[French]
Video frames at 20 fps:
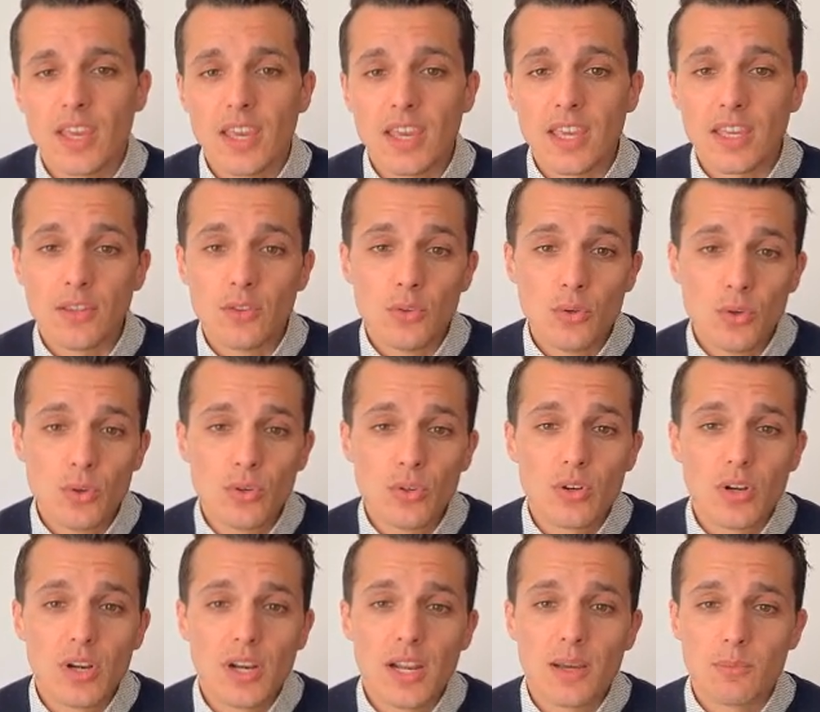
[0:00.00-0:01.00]
Et
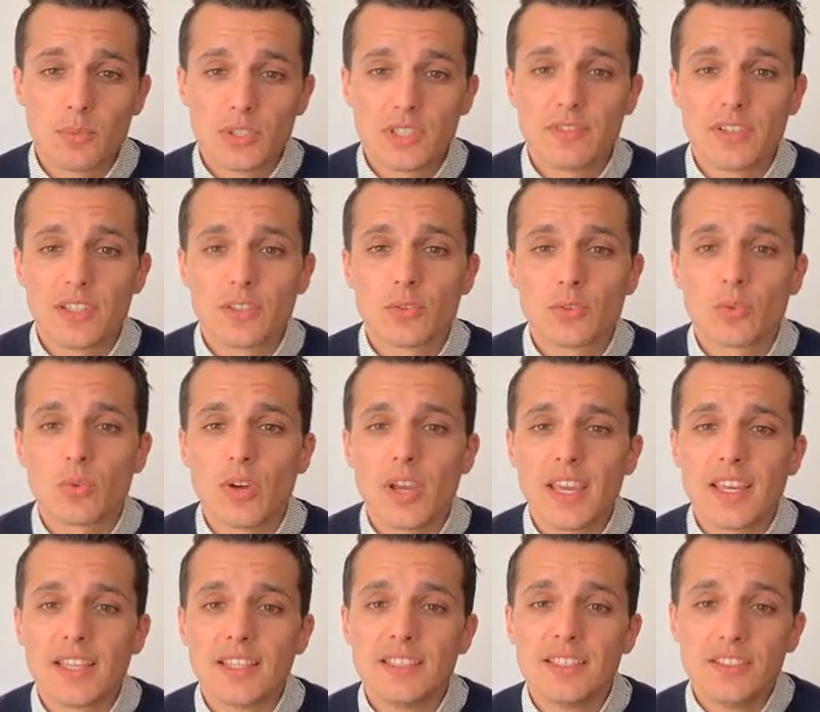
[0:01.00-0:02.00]
deux, La motivation
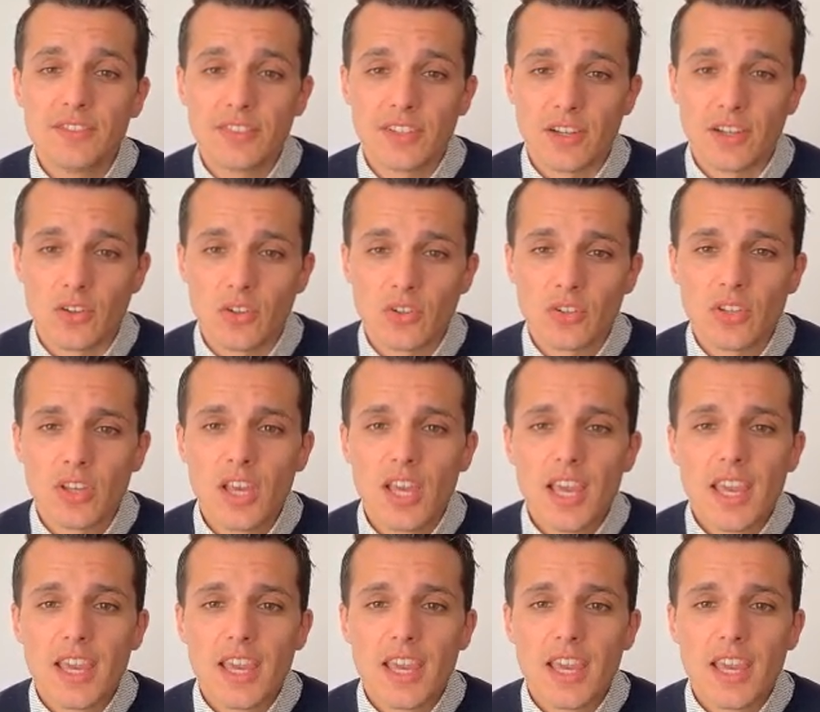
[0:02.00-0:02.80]
est différente